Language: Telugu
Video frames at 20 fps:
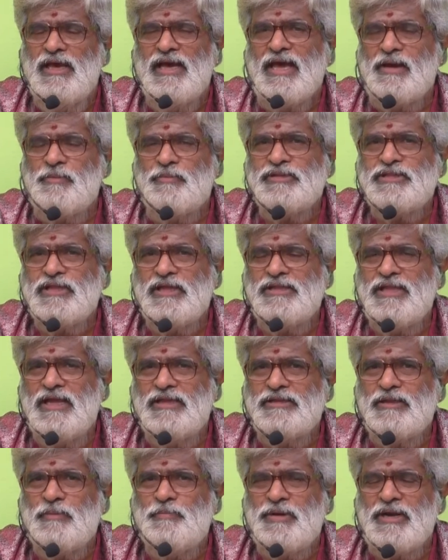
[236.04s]
కర్మ
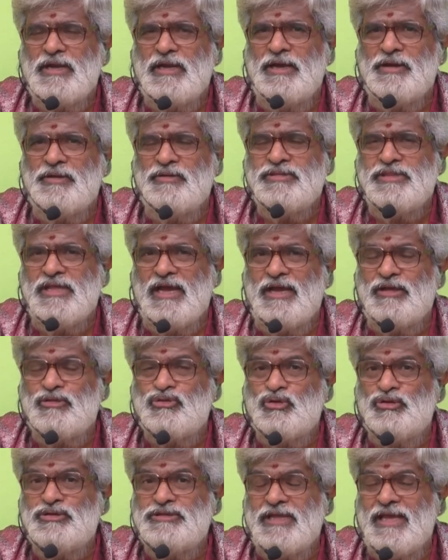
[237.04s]
సిద్ధాంతం ప్రకారం
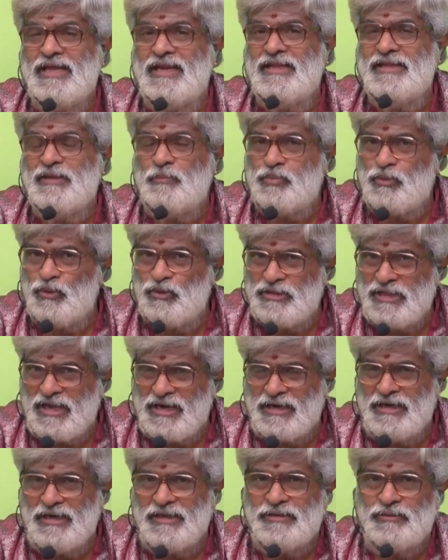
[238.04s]
జగత్ సృష్టి అనేది ఎప్పుడూ
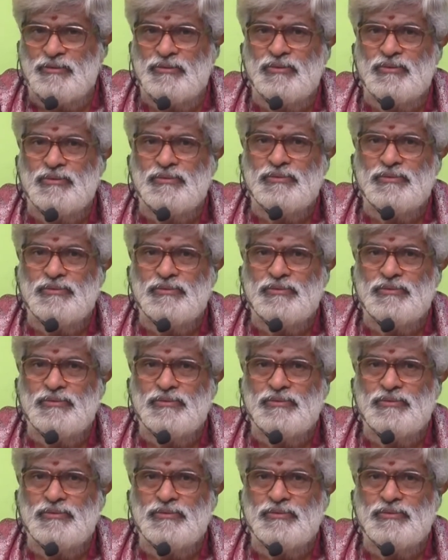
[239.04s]
జరగలేదు